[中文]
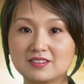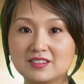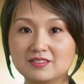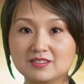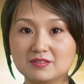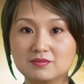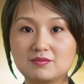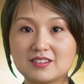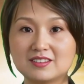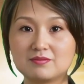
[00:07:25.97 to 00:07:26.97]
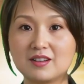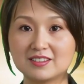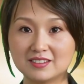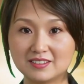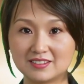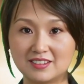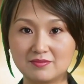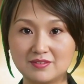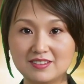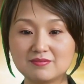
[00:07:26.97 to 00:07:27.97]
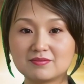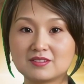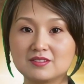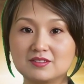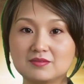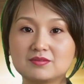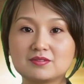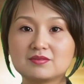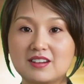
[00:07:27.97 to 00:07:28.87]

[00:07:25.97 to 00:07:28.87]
他表示担忧中国日益增长的能力，